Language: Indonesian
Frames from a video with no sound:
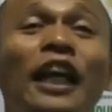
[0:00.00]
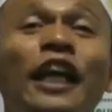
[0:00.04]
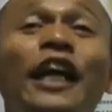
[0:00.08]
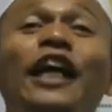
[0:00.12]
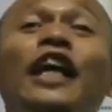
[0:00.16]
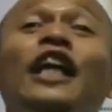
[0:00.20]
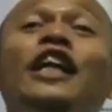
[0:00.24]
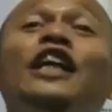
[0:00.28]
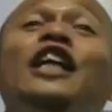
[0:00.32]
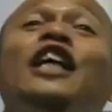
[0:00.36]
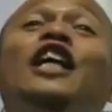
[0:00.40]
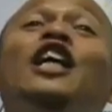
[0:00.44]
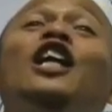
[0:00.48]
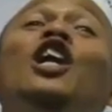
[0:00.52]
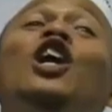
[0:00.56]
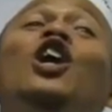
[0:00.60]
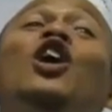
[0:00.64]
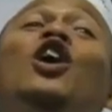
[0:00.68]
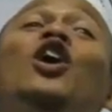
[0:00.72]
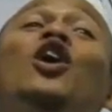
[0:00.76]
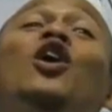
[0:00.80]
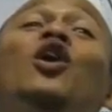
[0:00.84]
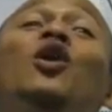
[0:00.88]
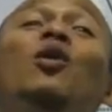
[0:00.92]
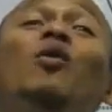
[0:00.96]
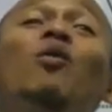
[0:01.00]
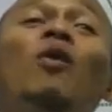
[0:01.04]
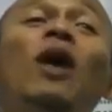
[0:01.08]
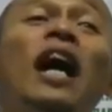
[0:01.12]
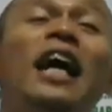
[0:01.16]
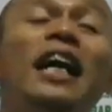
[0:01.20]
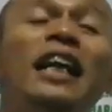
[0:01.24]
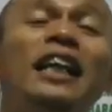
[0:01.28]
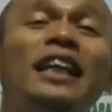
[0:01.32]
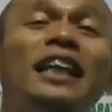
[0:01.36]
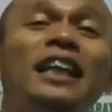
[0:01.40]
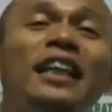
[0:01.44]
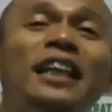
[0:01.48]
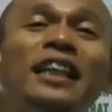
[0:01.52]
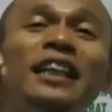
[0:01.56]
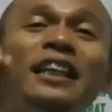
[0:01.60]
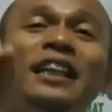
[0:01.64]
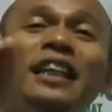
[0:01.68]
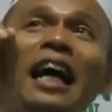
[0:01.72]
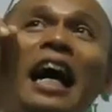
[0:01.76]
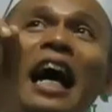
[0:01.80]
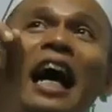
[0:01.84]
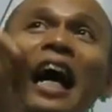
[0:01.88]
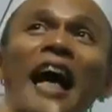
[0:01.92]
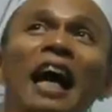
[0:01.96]
Ini lo wali
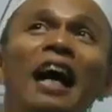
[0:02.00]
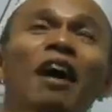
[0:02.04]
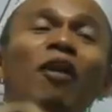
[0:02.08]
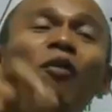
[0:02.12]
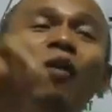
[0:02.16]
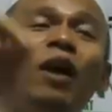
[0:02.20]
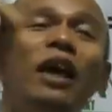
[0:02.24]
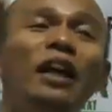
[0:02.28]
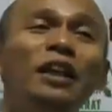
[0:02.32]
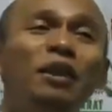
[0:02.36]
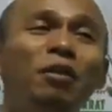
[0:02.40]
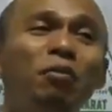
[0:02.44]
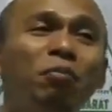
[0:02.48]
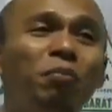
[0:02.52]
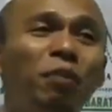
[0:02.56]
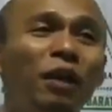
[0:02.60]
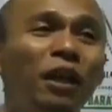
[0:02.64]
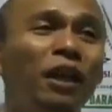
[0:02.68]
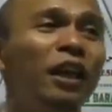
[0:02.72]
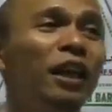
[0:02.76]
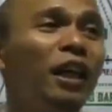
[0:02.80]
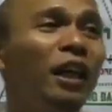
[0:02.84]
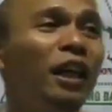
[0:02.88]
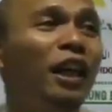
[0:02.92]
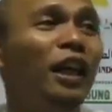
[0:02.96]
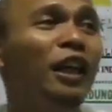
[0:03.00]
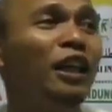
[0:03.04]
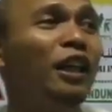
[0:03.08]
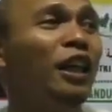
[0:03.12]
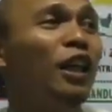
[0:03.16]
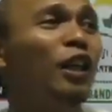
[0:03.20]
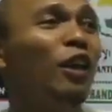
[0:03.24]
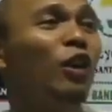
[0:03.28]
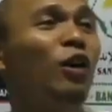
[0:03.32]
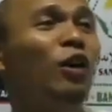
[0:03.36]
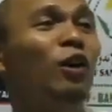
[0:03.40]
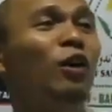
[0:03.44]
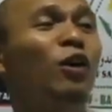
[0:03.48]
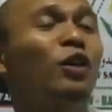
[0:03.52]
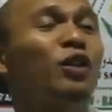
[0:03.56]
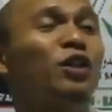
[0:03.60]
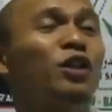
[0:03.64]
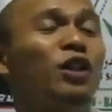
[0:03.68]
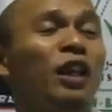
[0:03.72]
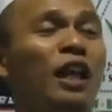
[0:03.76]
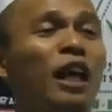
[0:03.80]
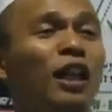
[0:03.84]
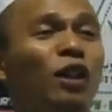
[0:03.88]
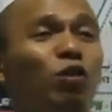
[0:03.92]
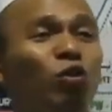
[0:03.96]
A, wali B. Ini lo
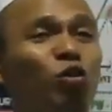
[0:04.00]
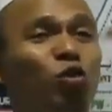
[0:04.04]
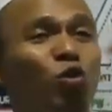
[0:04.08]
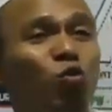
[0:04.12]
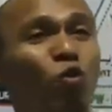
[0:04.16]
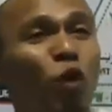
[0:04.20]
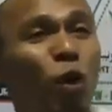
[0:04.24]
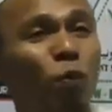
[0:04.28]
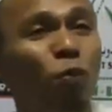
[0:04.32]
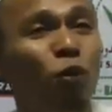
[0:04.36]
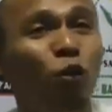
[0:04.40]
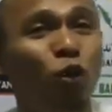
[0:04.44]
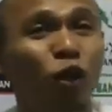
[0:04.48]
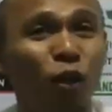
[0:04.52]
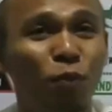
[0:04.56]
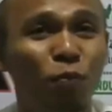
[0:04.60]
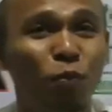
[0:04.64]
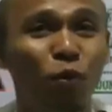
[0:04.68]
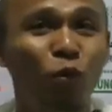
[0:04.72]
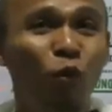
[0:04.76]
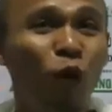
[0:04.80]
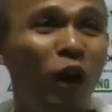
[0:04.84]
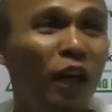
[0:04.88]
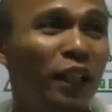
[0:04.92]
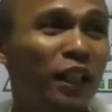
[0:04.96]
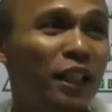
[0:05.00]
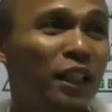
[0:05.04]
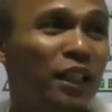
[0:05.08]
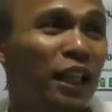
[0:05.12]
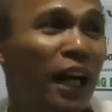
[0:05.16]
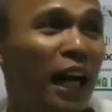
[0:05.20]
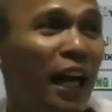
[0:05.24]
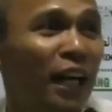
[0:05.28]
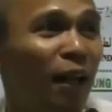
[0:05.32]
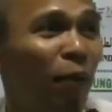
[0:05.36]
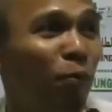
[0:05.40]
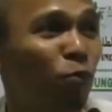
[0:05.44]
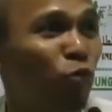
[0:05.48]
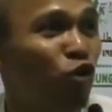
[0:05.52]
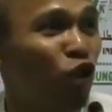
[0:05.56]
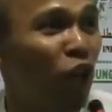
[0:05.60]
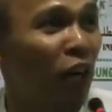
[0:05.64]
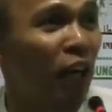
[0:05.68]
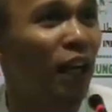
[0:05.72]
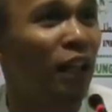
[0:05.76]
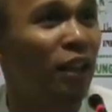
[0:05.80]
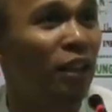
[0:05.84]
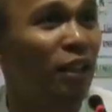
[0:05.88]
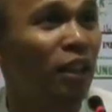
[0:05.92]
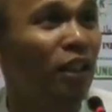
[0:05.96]
120 ribu wali sealam
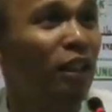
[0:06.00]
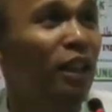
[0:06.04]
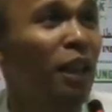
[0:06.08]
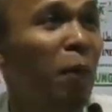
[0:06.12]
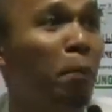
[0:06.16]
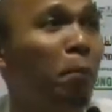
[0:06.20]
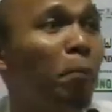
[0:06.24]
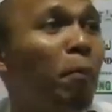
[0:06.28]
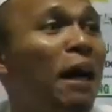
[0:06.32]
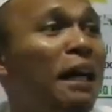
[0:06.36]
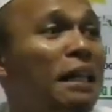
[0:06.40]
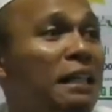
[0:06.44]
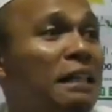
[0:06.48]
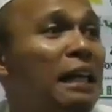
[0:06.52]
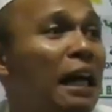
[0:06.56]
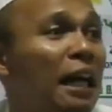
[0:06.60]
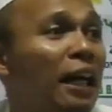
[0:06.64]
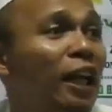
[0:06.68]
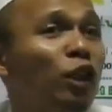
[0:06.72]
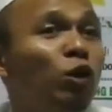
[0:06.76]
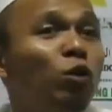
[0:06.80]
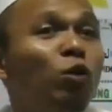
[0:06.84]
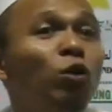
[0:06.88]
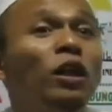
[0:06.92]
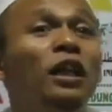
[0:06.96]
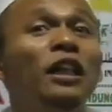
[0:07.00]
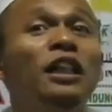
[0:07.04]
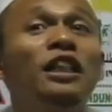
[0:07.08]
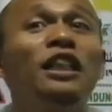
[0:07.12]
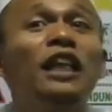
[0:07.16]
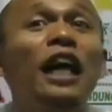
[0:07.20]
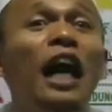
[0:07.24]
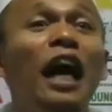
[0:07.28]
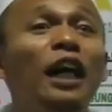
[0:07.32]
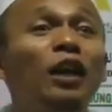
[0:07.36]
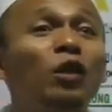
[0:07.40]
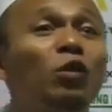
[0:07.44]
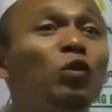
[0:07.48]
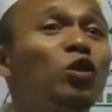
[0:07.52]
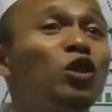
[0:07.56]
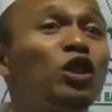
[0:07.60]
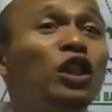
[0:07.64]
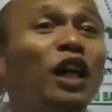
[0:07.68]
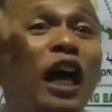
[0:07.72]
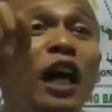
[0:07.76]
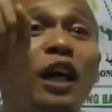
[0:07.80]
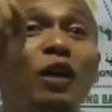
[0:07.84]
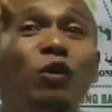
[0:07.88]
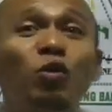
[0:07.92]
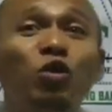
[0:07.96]
jagat setiap masa itu si anu,
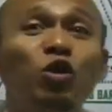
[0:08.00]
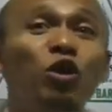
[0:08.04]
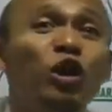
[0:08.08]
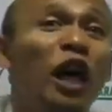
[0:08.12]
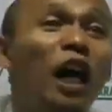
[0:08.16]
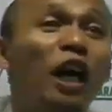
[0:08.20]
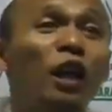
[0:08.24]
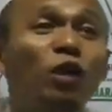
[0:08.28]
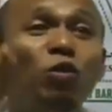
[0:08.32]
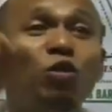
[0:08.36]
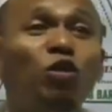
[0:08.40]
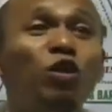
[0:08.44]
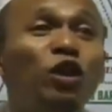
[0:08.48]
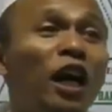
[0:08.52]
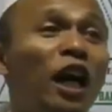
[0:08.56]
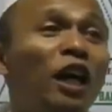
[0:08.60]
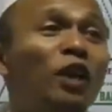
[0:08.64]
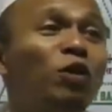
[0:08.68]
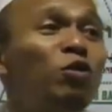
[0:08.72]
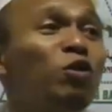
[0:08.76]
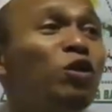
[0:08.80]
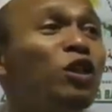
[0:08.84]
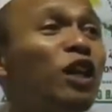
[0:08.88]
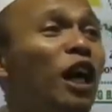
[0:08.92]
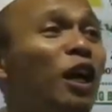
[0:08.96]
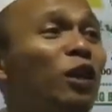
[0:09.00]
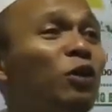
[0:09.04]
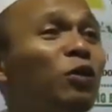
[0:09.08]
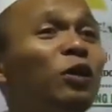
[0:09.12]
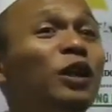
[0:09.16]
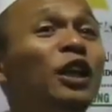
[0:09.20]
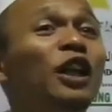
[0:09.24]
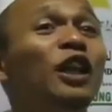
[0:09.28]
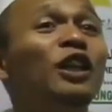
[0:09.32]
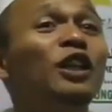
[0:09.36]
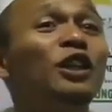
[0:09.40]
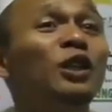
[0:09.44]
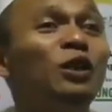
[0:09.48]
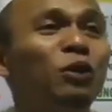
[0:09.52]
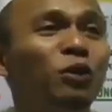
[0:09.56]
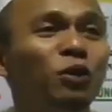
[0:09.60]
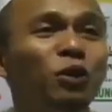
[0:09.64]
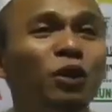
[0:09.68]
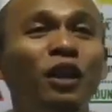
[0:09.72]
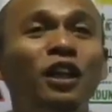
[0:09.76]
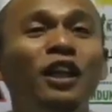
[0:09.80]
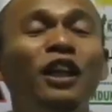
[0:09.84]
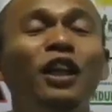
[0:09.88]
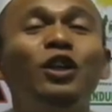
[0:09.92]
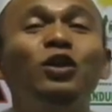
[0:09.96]
si anu, si anu, si anu, si anu itu.
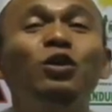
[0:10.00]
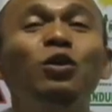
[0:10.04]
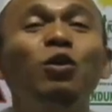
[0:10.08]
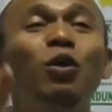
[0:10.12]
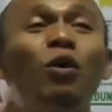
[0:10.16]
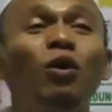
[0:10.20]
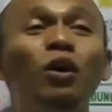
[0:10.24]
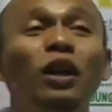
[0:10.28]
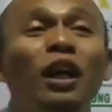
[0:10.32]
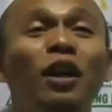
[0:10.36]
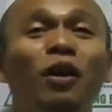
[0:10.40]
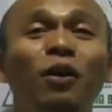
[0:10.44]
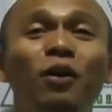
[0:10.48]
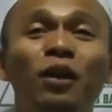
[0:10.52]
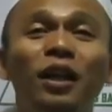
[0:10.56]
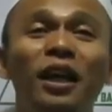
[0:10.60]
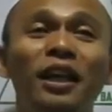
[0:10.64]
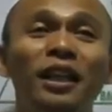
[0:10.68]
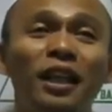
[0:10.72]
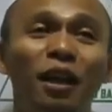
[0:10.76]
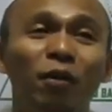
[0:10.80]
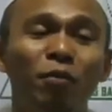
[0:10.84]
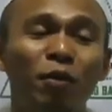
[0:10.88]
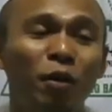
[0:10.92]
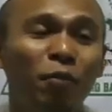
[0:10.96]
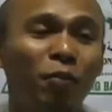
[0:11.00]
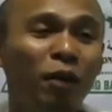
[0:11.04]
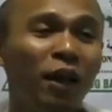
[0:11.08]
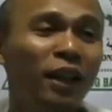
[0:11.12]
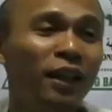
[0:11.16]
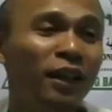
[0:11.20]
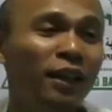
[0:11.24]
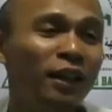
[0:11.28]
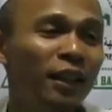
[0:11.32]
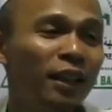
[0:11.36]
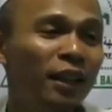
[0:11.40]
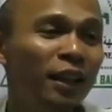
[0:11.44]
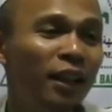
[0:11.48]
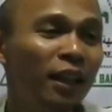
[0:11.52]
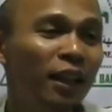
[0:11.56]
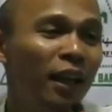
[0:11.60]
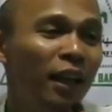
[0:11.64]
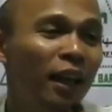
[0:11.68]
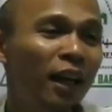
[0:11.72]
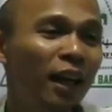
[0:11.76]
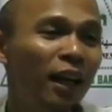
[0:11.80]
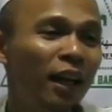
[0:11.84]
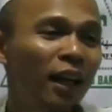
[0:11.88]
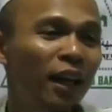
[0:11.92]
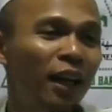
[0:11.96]
Itu orang-orang yang memang
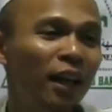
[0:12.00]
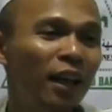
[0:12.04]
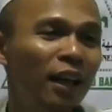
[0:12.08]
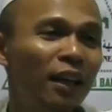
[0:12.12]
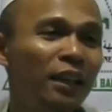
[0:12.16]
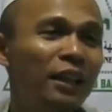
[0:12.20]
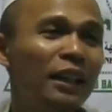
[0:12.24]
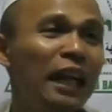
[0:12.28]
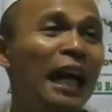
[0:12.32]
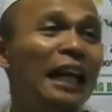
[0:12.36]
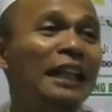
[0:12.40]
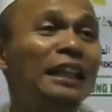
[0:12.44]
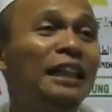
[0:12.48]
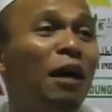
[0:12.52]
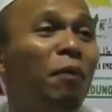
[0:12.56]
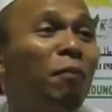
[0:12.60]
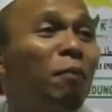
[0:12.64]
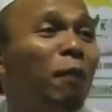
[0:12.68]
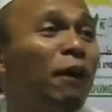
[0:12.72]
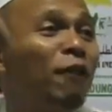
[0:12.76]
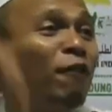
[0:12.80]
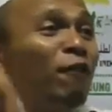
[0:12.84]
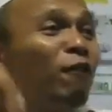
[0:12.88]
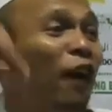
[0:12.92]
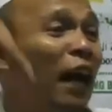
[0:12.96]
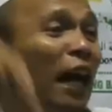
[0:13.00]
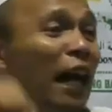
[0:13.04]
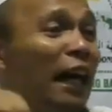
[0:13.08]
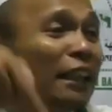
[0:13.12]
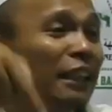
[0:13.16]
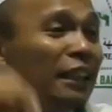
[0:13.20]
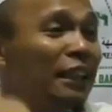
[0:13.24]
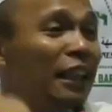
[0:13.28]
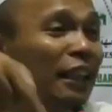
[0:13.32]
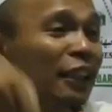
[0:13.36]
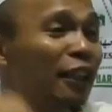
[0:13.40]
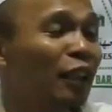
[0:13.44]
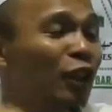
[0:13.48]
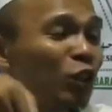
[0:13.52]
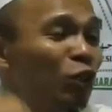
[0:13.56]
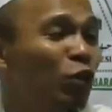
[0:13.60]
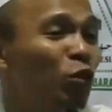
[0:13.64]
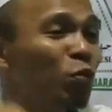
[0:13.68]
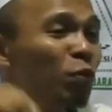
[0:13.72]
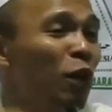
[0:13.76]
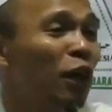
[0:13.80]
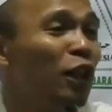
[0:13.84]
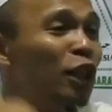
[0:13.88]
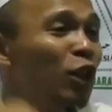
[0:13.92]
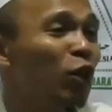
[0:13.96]
uh, ada manfaat tertentu
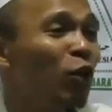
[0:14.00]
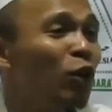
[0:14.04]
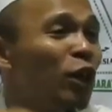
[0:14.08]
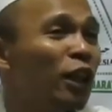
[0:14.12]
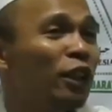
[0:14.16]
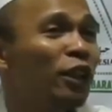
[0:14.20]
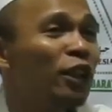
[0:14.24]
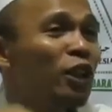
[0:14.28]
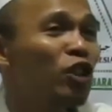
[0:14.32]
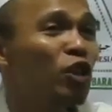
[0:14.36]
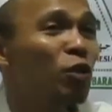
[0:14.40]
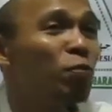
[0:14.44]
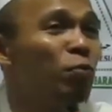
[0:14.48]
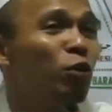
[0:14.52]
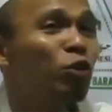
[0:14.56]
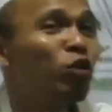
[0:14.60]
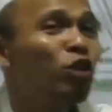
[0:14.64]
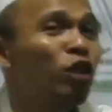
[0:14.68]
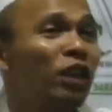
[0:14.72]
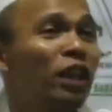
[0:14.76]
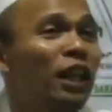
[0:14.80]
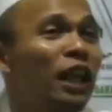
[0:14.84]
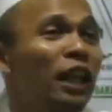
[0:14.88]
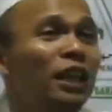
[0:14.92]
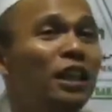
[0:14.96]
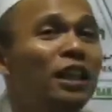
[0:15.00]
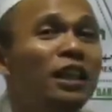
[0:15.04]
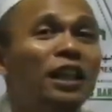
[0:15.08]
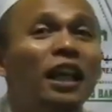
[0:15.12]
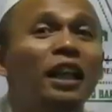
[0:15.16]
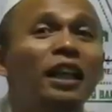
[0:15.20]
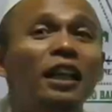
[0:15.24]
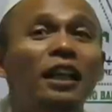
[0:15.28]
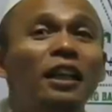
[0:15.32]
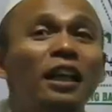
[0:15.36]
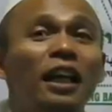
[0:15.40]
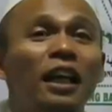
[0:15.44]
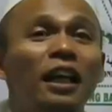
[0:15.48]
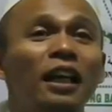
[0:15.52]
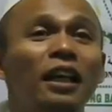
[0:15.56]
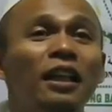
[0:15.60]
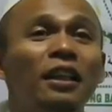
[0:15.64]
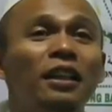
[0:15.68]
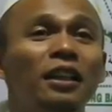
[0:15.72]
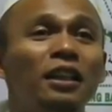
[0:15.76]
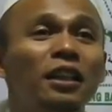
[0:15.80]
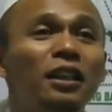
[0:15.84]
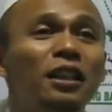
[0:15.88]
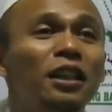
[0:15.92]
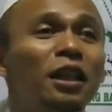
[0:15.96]
bagi orang tersebut setelah dia
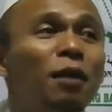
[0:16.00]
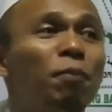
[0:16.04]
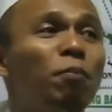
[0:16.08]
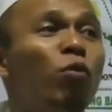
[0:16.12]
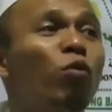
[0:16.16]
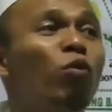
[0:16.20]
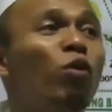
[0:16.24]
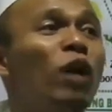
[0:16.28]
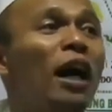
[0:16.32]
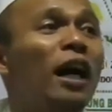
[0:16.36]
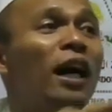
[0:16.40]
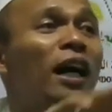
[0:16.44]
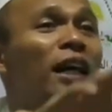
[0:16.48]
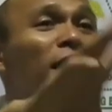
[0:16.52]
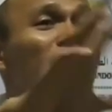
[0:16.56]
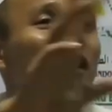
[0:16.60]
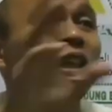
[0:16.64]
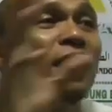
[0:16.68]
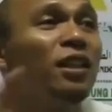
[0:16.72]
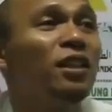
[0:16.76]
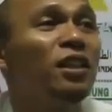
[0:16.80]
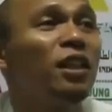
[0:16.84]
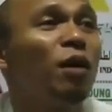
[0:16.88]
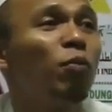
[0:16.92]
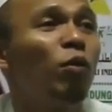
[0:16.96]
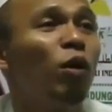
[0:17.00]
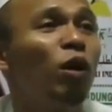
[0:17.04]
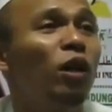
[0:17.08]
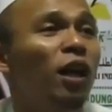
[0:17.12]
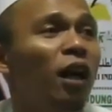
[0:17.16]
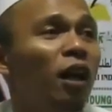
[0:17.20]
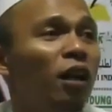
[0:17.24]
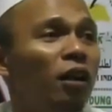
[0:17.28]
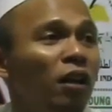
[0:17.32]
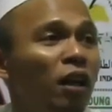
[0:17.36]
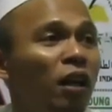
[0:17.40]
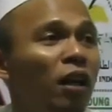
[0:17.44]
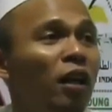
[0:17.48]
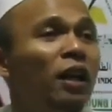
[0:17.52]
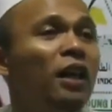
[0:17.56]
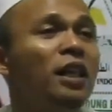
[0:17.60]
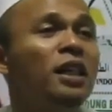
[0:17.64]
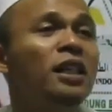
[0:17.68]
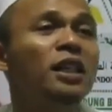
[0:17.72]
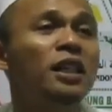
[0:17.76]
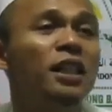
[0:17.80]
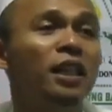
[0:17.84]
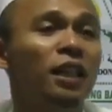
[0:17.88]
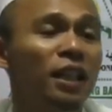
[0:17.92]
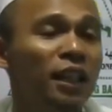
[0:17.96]
dibukakan hijab oleh Allah
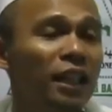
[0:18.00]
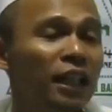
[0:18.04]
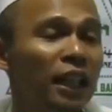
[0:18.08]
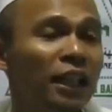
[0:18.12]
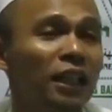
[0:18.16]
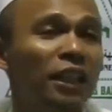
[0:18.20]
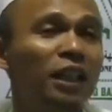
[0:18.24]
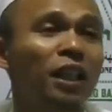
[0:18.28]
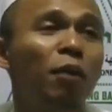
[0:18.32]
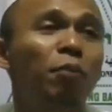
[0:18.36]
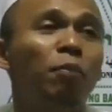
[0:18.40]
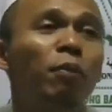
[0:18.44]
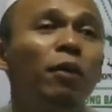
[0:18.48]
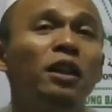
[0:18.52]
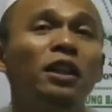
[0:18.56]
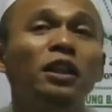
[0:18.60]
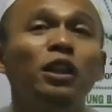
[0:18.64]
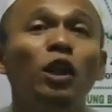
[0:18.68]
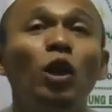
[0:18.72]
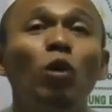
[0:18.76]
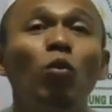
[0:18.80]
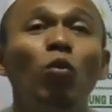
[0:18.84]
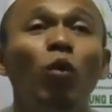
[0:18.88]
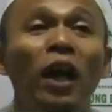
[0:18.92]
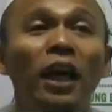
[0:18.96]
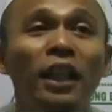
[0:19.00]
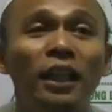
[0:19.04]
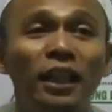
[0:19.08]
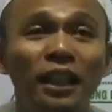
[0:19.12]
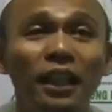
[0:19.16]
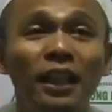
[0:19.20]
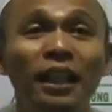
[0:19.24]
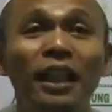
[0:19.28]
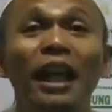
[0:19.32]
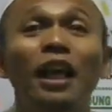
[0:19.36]
sehingga dia mengetahui wali.